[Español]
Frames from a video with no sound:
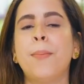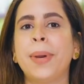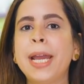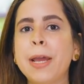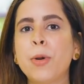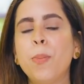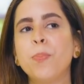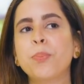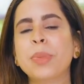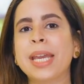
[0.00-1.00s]
pero
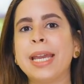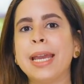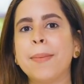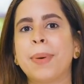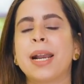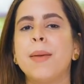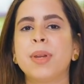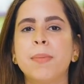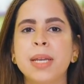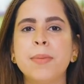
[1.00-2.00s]
eh, para
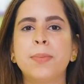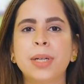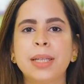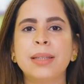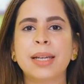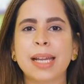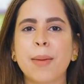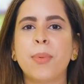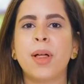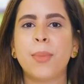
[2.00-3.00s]
mí es bien importante que
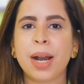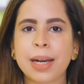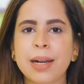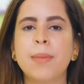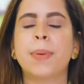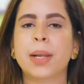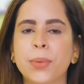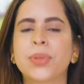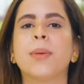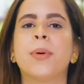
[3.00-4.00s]
las podamos aclarar para
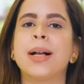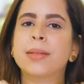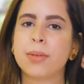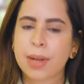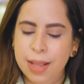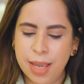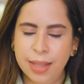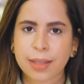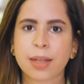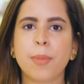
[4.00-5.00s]
que usted pueda hacer una
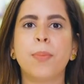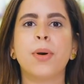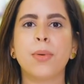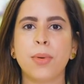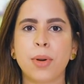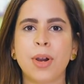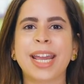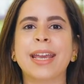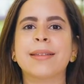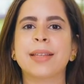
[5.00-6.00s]
dieta
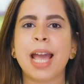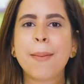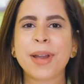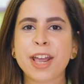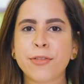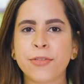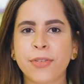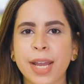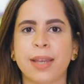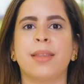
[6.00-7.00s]
3x1 que sea
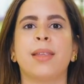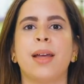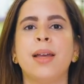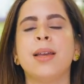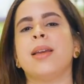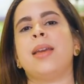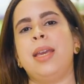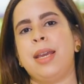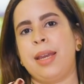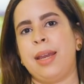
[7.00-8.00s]
perfecta
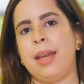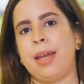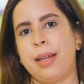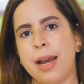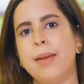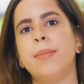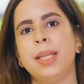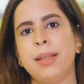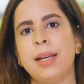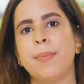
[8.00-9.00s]
y que
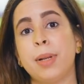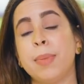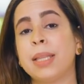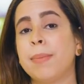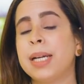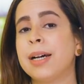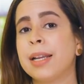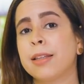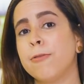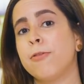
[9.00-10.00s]
realmente le permita aplicar
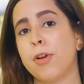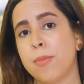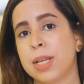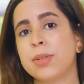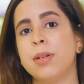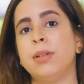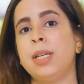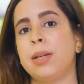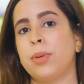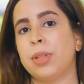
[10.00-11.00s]
esta
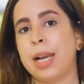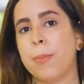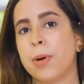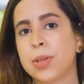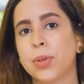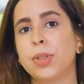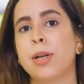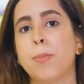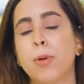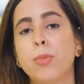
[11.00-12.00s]
información y que usted la pueda
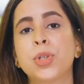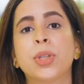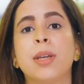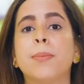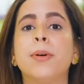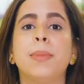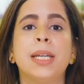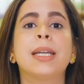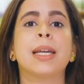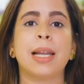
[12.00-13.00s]
sostener por mucho tiempo,
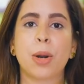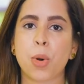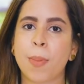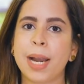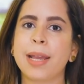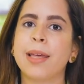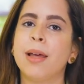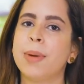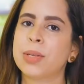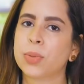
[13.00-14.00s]
mire, que la ropa le
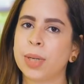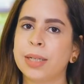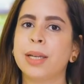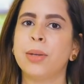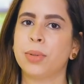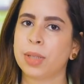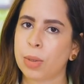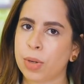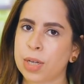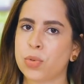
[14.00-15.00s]
quede más suelta y
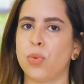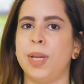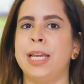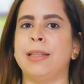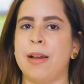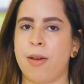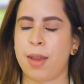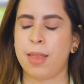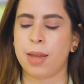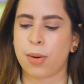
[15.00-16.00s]
usted logre su meta, ¿ok?
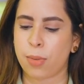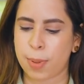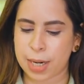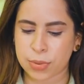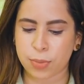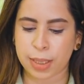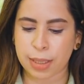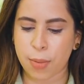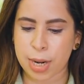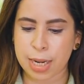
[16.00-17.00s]
De recuperar su
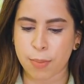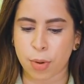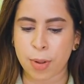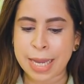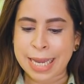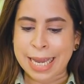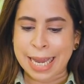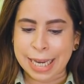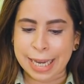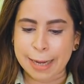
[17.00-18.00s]
metabolismo.
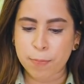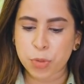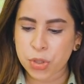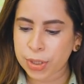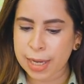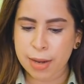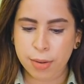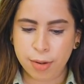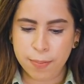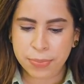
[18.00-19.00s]
Eh, yo
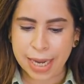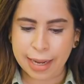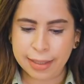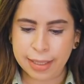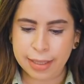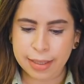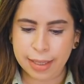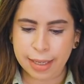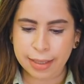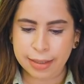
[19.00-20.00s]
tengo aquí
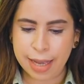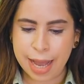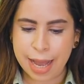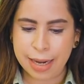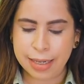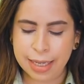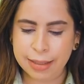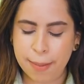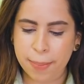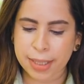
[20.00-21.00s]
esta
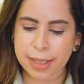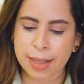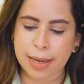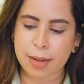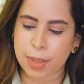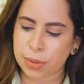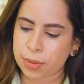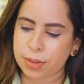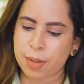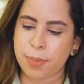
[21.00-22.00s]
lista expandida de
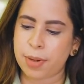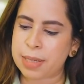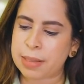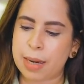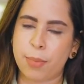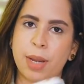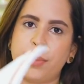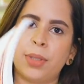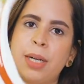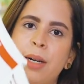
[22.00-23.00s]
alimentos tipo e, S, las voy
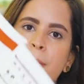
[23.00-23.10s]
a mostrar